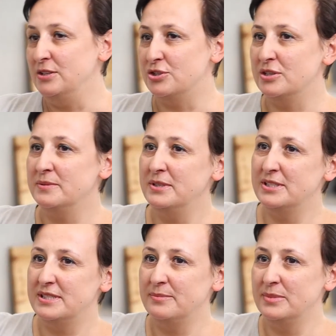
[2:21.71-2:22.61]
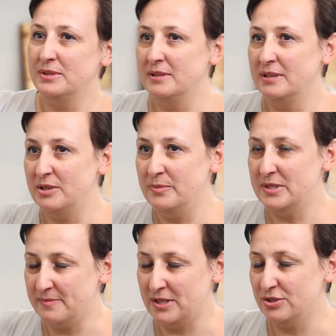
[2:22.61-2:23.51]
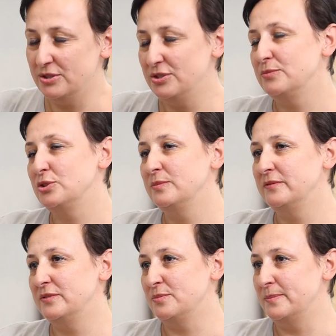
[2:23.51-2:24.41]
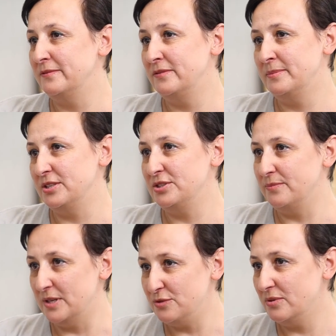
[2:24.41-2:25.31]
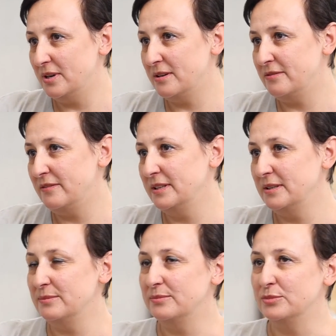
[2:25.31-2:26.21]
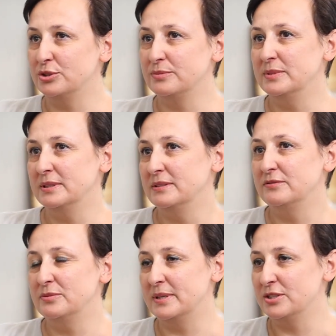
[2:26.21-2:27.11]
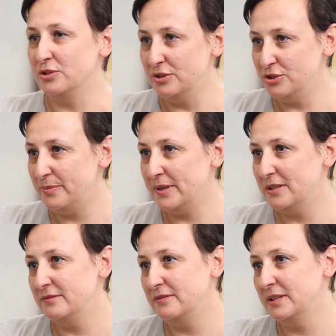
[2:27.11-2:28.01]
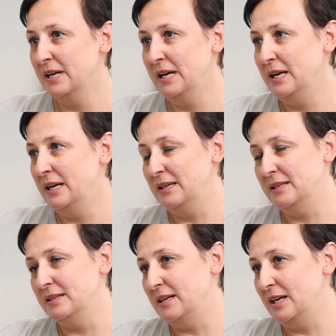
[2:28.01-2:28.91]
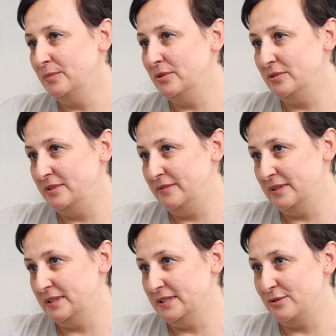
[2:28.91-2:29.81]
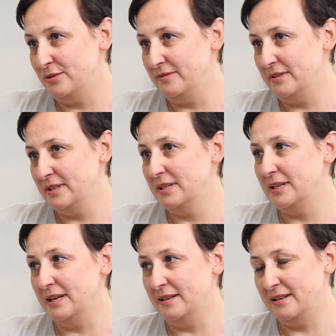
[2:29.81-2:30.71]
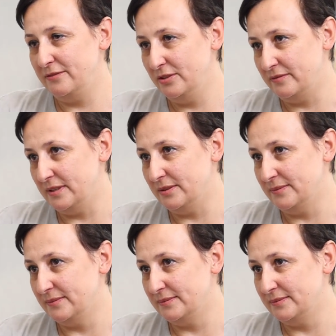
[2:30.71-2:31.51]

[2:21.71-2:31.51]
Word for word: Jeżeli chcemy rybę smażyć, możemy wybrać masło klarowane, możemy wybrać olej rzepakowy albo oliwę z oliwek, ale rafinowaną.